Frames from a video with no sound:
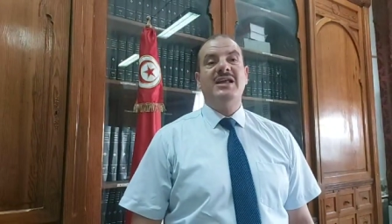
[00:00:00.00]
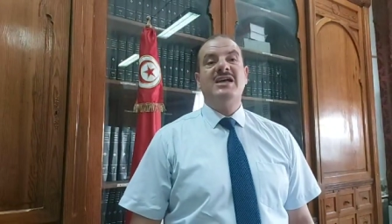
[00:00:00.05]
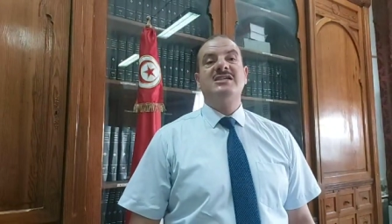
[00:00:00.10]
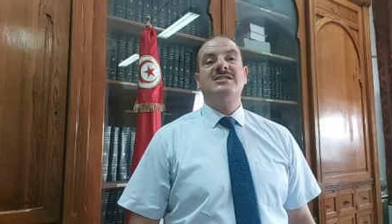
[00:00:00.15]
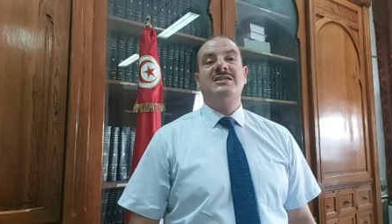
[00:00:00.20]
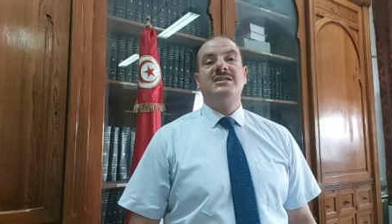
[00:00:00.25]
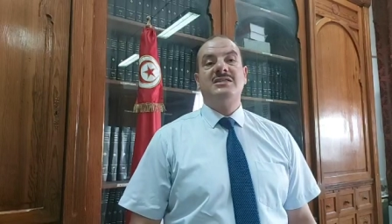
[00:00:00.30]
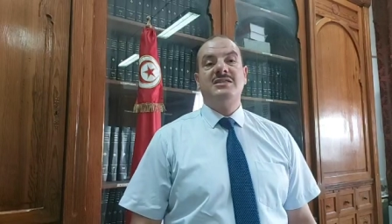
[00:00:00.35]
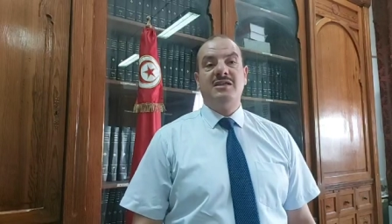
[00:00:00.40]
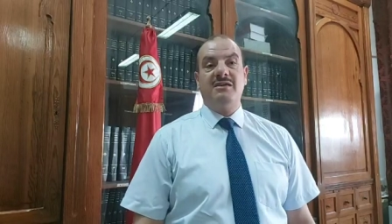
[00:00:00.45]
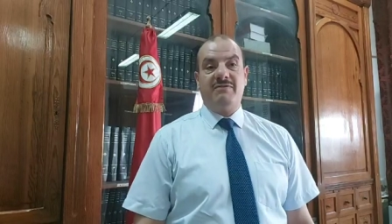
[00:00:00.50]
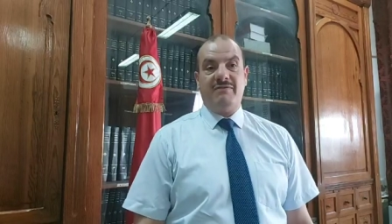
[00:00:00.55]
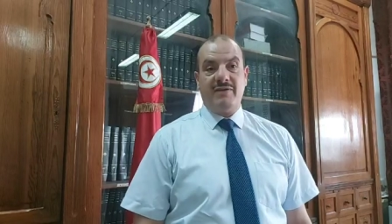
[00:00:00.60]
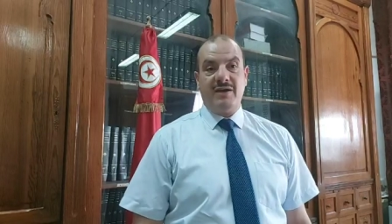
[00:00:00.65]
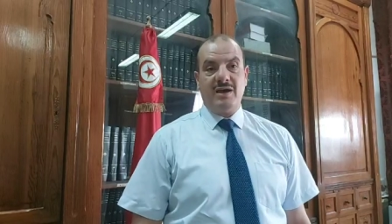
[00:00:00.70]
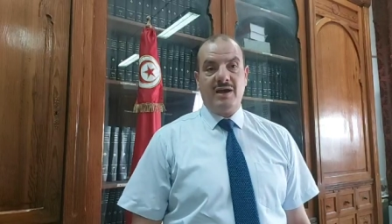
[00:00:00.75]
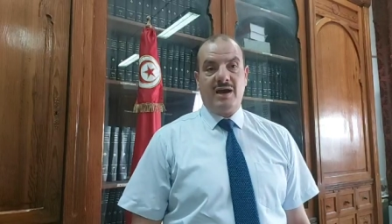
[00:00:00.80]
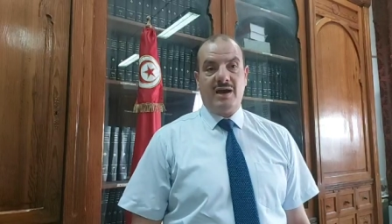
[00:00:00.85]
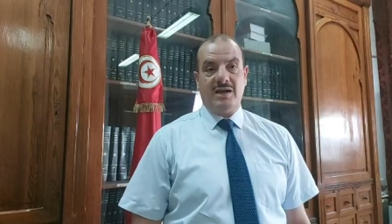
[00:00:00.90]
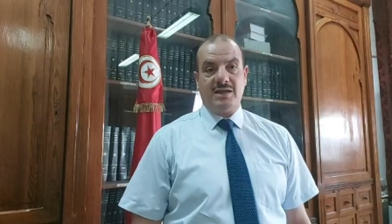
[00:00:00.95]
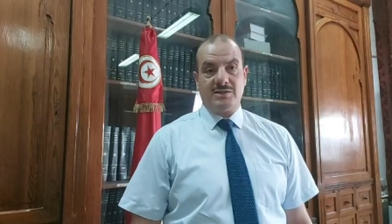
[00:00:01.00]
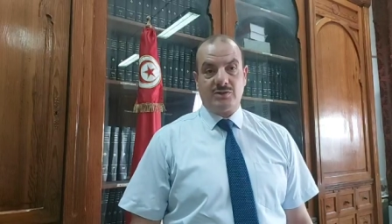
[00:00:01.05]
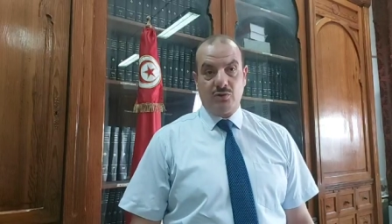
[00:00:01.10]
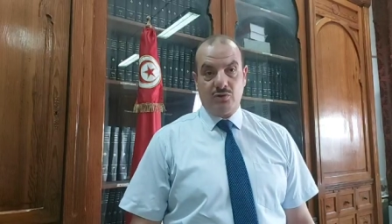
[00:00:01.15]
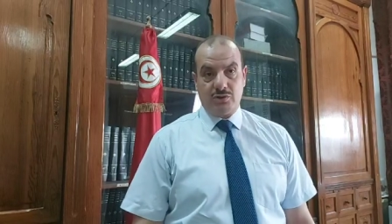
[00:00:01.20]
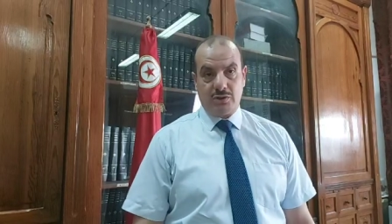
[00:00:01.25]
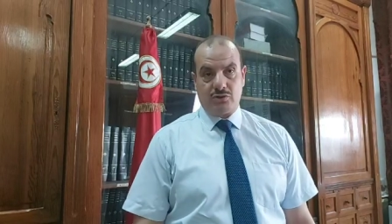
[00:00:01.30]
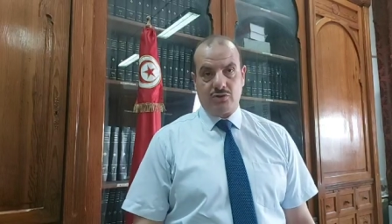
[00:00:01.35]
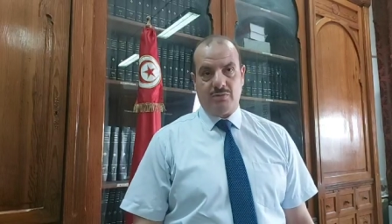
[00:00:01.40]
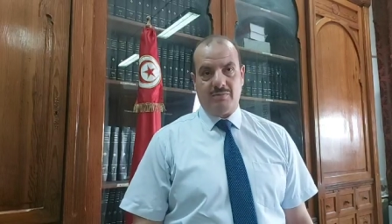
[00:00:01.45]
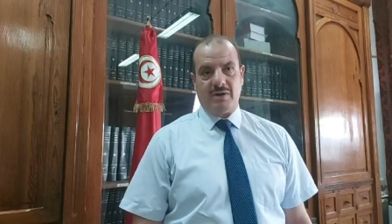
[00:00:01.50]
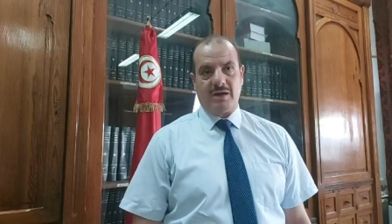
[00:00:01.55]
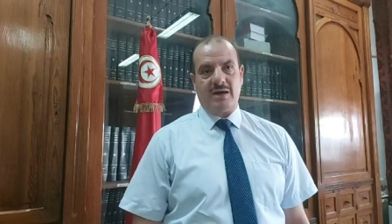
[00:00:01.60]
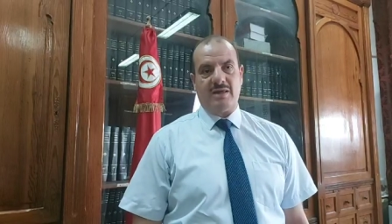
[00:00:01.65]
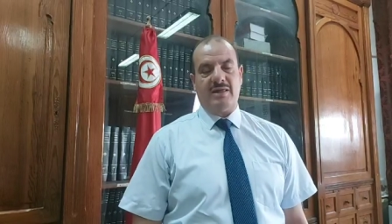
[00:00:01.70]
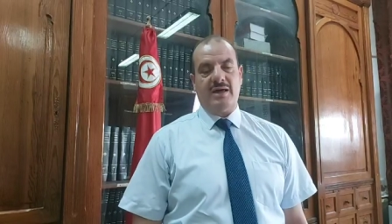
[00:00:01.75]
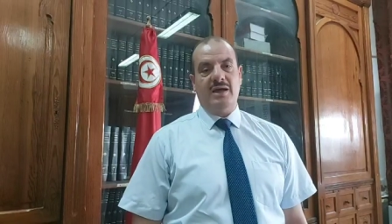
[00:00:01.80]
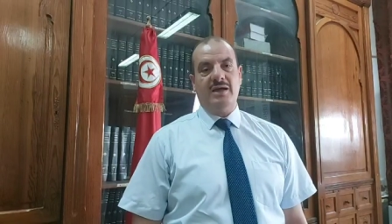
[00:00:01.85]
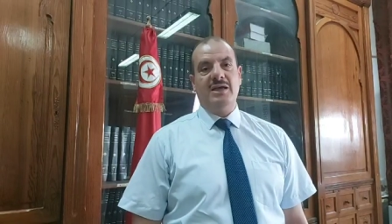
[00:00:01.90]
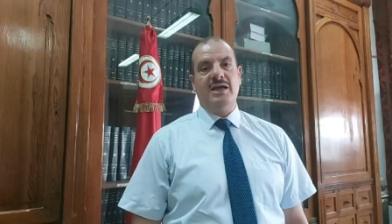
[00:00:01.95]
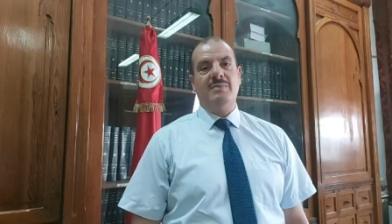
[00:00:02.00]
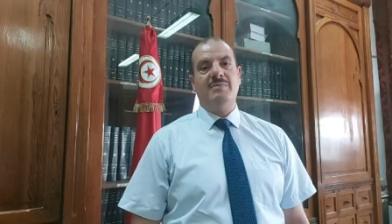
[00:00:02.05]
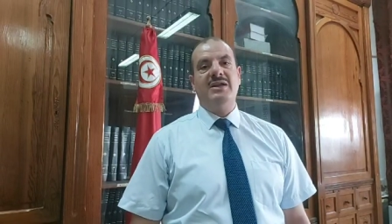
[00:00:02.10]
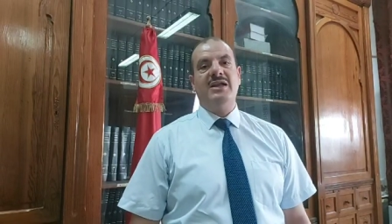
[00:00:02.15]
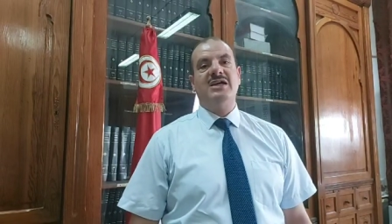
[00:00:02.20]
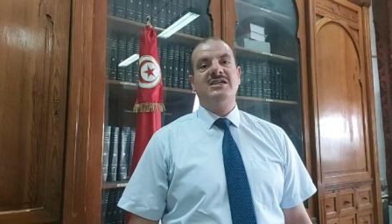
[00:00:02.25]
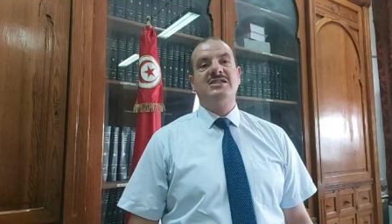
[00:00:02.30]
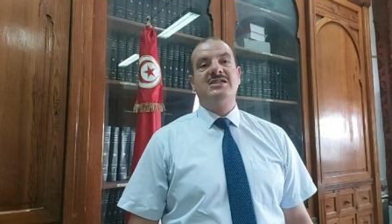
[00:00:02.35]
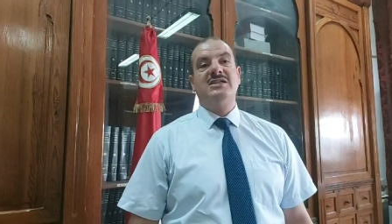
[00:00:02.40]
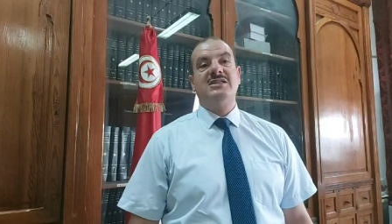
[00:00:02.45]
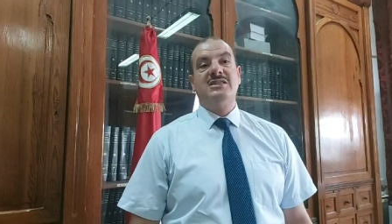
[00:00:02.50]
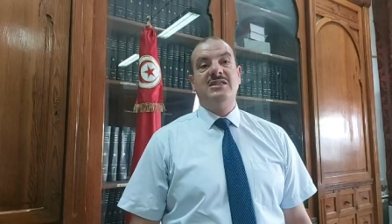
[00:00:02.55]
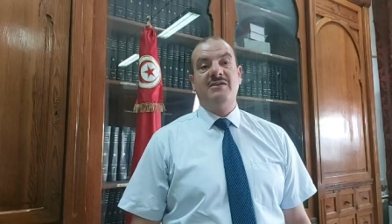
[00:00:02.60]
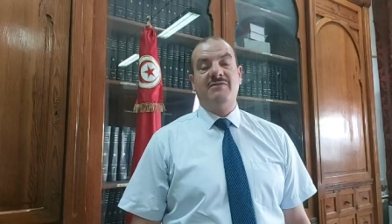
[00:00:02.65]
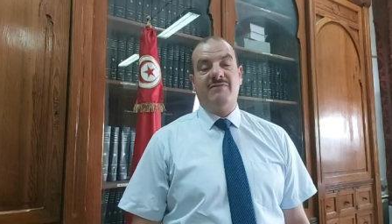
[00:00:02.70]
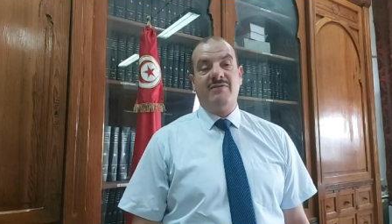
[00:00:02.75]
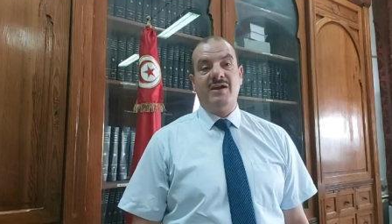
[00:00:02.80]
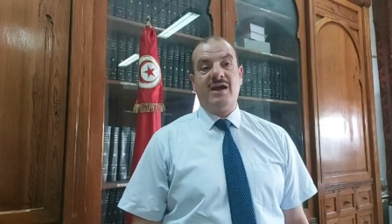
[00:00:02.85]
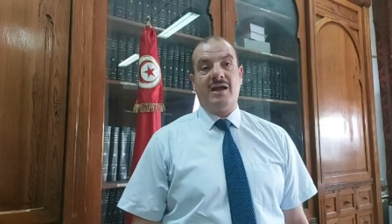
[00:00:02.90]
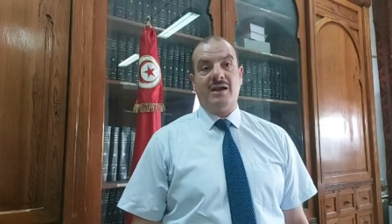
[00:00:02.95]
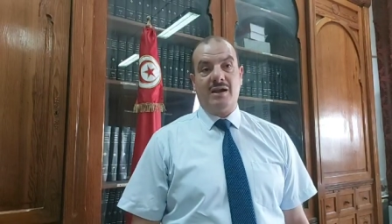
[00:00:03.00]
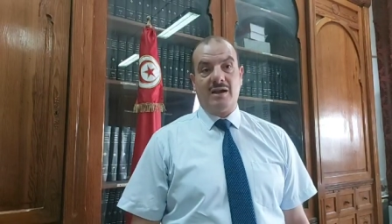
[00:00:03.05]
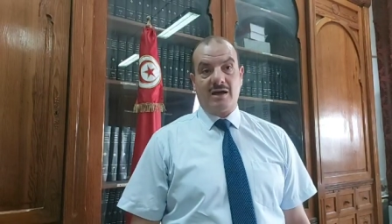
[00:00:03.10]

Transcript: أجل الدفاع على سلطتهم القضائية من أجل الدفاع على